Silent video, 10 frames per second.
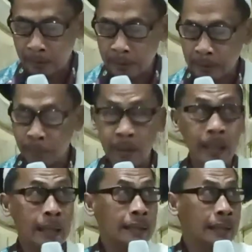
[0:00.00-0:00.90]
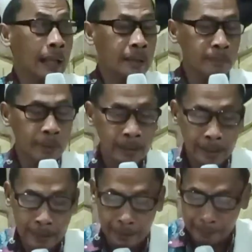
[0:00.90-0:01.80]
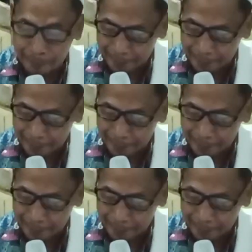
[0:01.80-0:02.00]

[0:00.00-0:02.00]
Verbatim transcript: karo sing belanjani bendino